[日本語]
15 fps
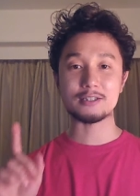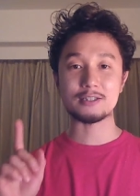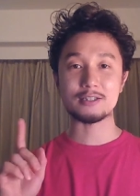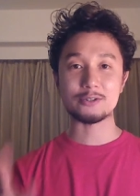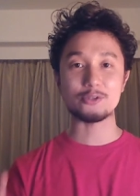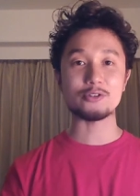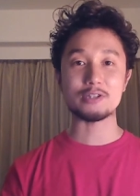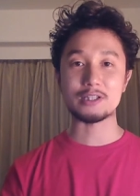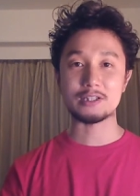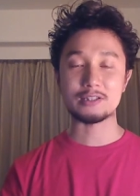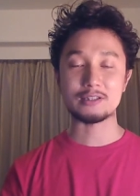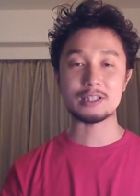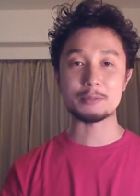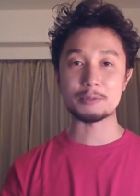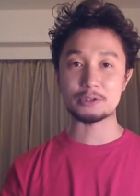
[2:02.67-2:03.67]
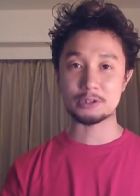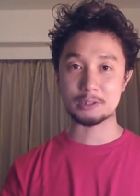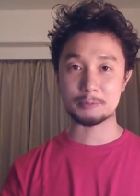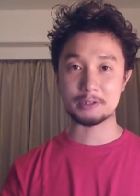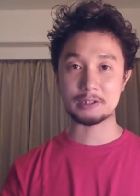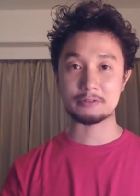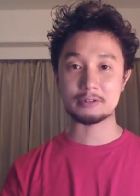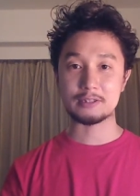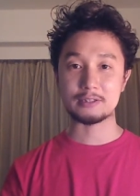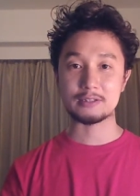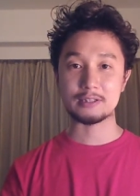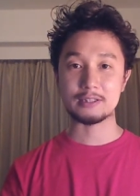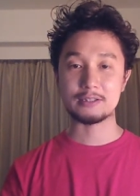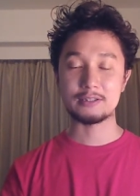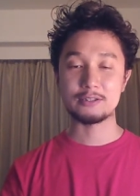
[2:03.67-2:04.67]
から5回試してみてくだ
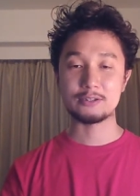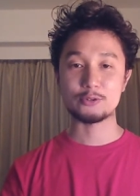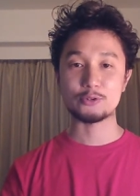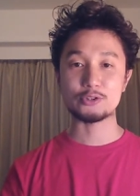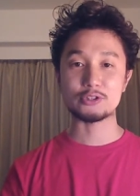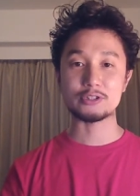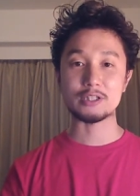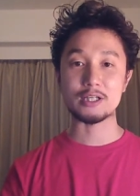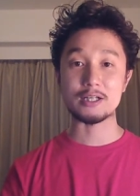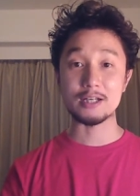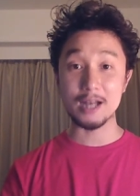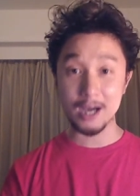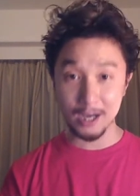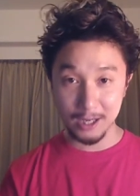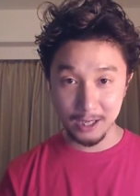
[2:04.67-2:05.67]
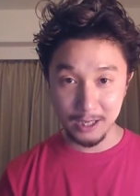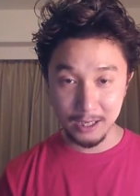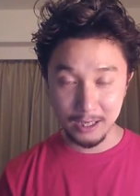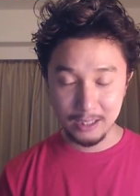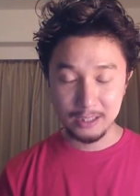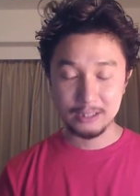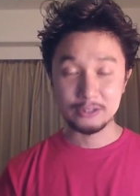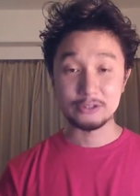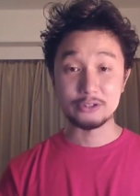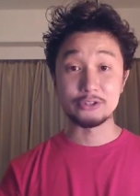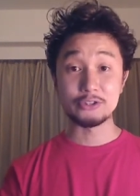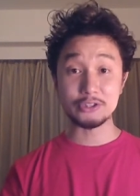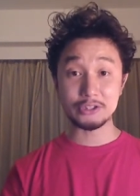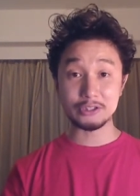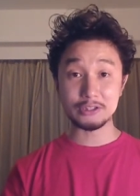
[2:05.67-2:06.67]
さい。そしたら、
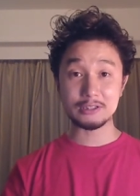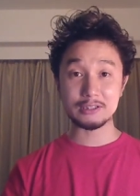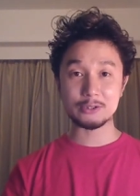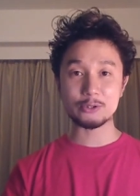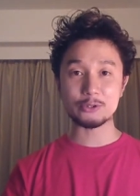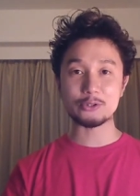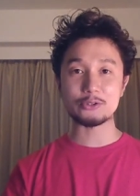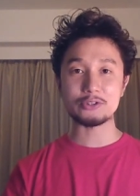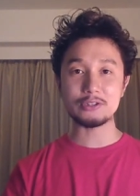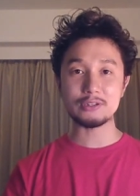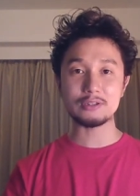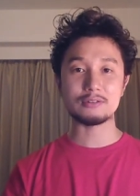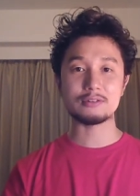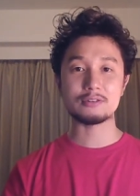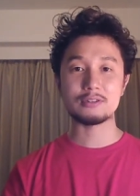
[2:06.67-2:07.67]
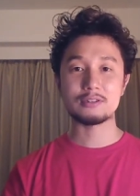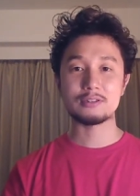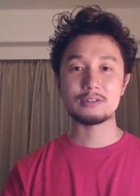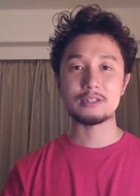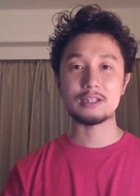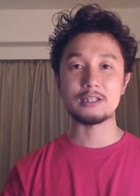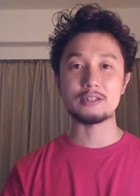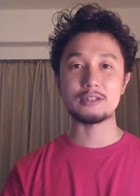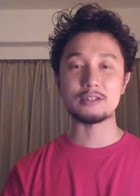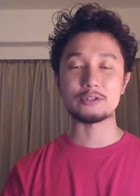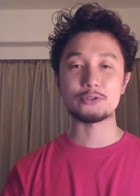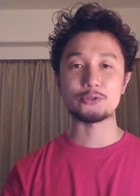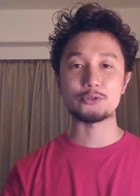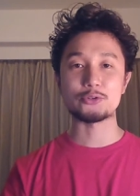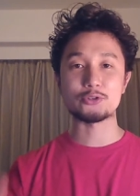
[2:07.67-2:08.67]
不思議なことに変な
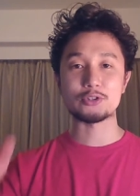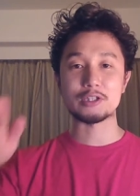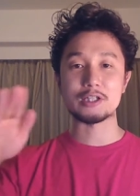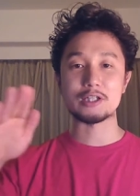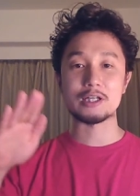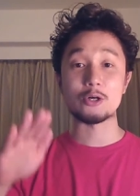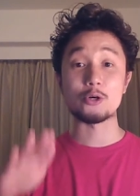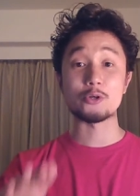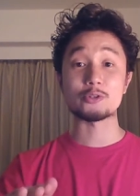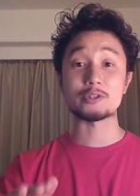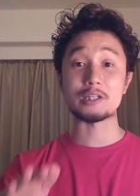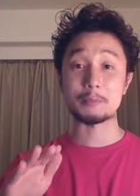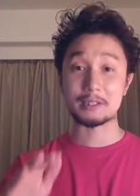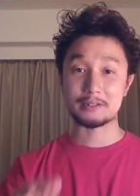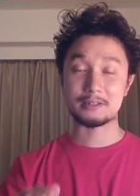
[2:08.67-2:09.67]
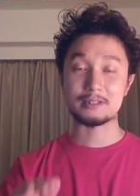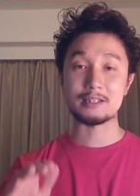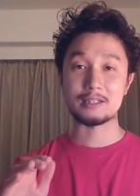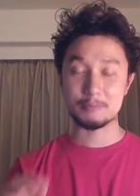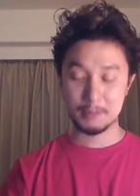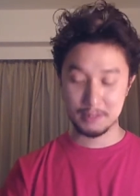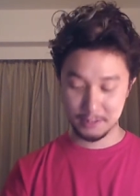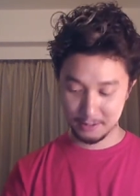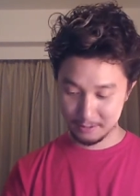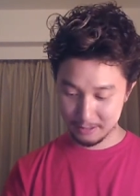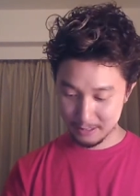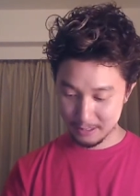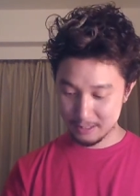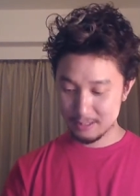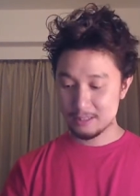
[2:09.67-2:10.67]
空腹感が収まってきます。
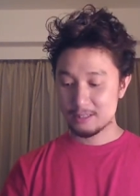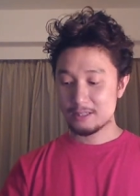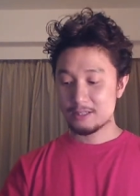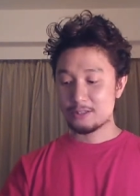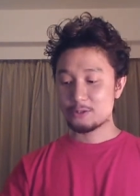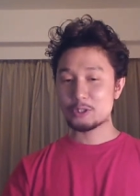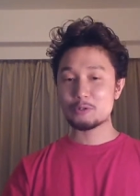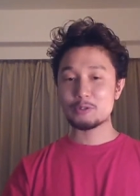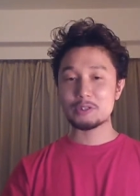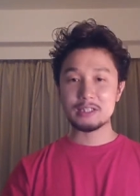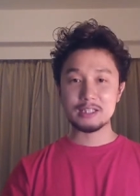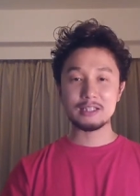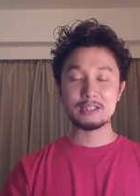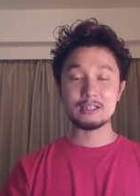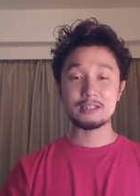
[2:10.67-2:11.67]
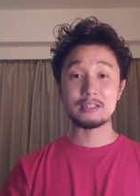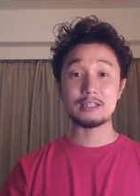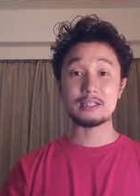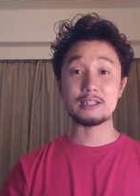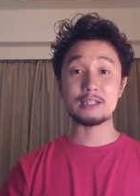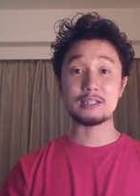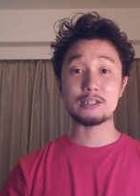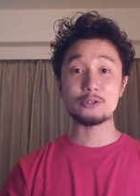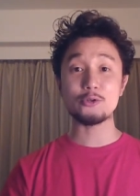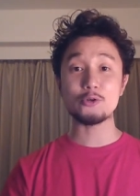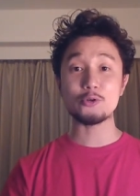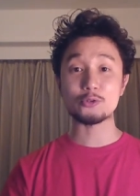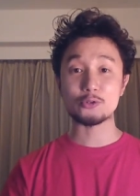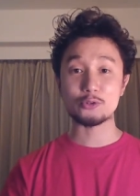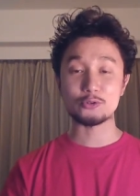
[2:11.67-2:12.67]
これはね、えー、
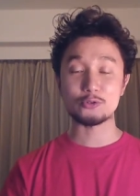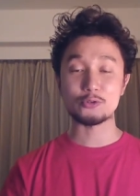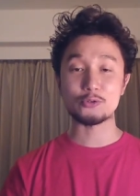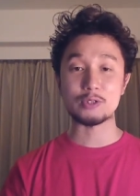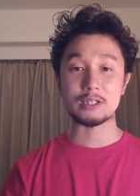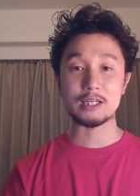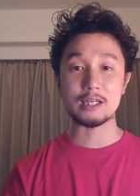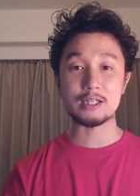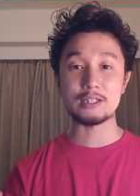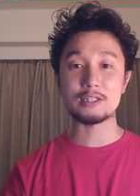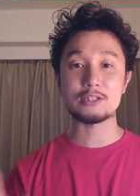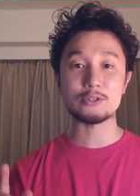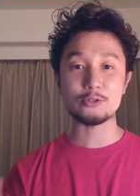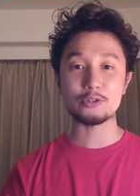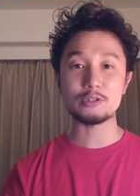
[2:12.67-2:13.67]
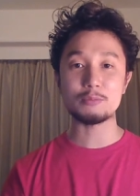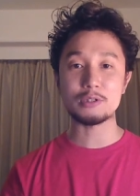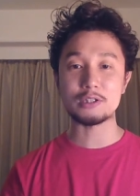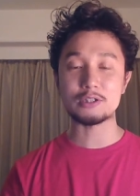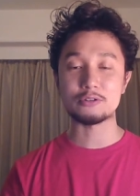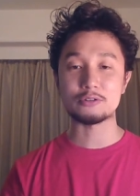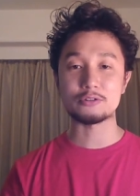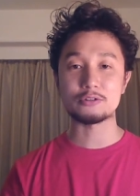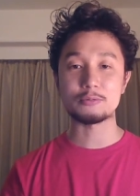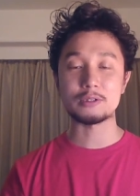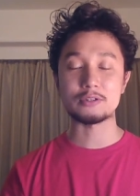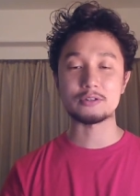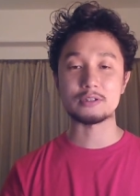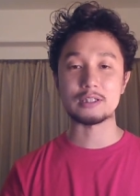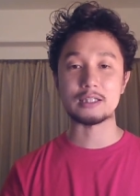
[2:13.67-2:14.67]
脳というのは現実とイメージの区
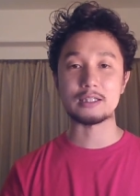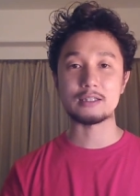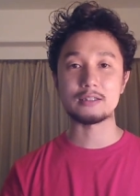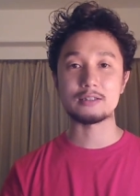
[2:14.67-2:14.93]
別が、